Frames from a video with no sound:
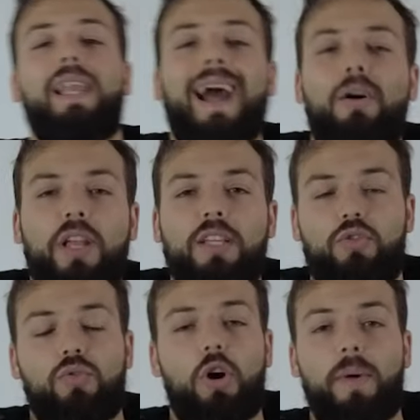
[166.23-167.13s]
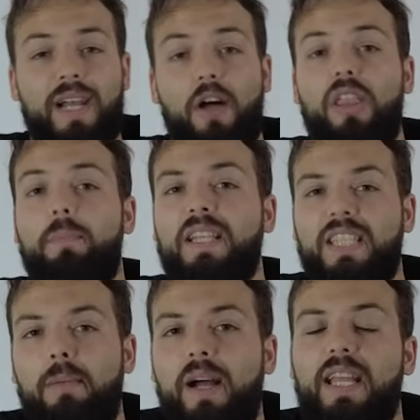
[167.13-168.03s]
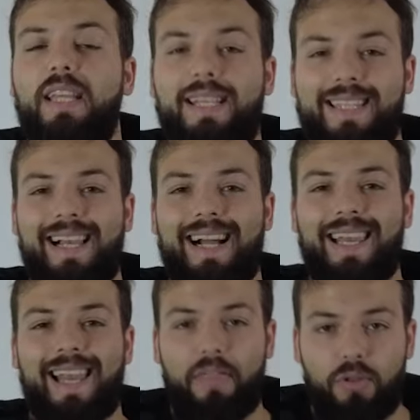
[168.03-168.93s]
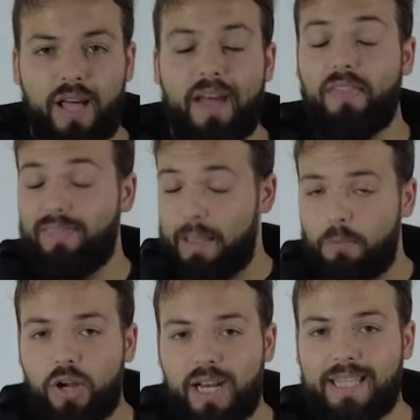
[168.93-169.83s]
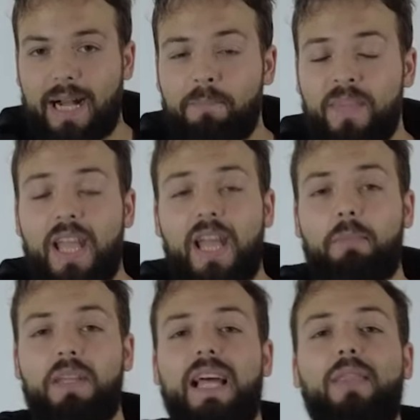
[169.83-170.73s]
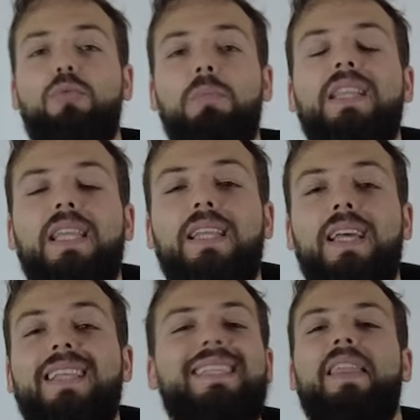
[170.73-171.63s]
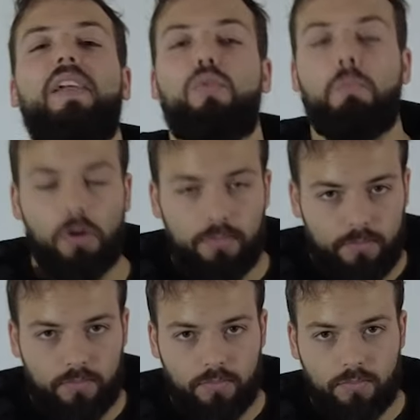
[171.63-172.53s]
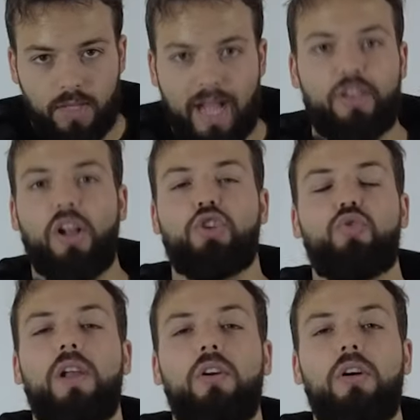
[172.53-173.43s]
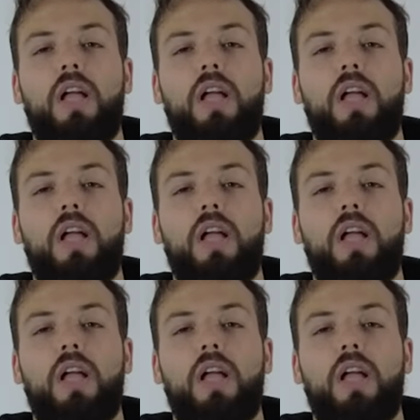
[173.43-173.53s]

Lawrence, un gobernador de Pensilvania y exalcalde de la ciudad demócrata, en mitad de un mitin se derrumbó cayó al suelo,